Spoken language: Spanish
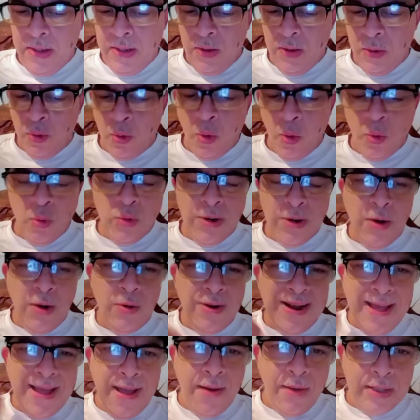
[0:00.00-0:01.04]
con una
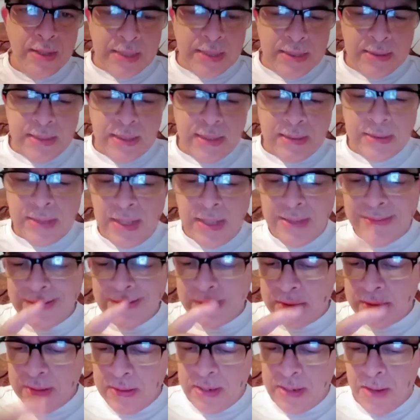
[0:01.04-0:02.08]
jornada bastante extensa
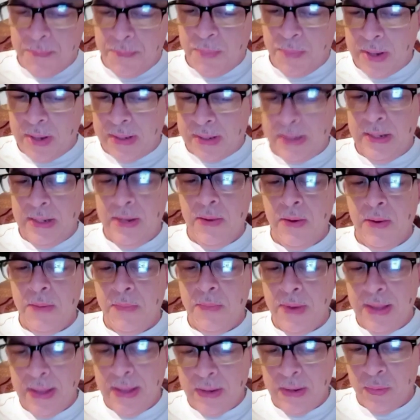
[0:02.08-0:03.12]
que ya por aquí le
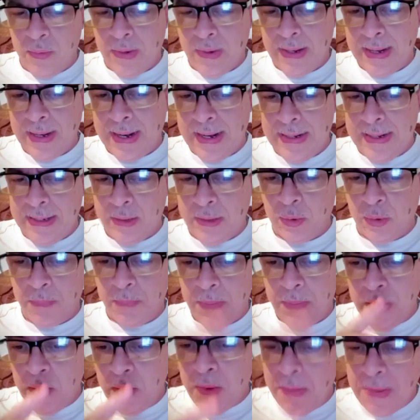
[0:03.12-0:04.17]
vamos a dar un regalito.
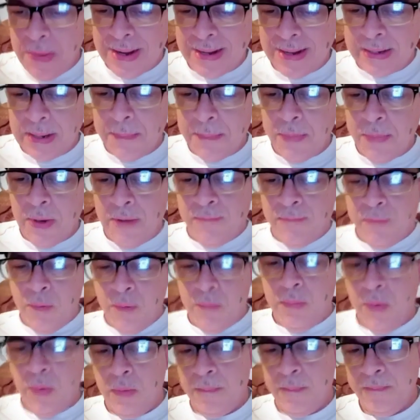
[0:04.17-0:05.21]
Pero vamos a arrancar por el
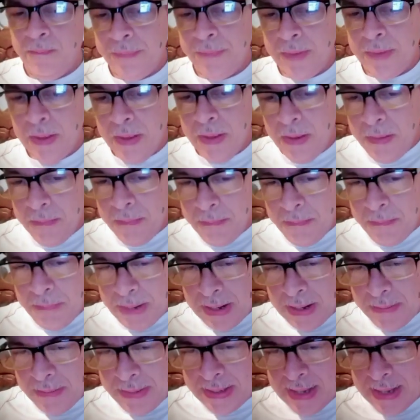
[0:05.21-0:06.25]
fútbol.
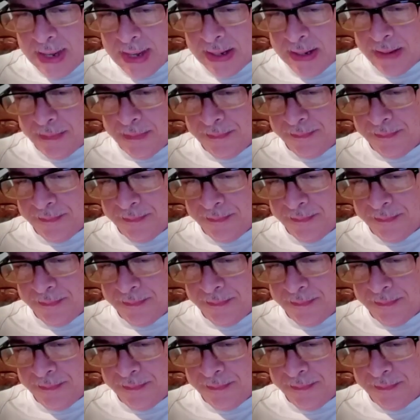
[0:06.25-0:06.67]
Para mañana.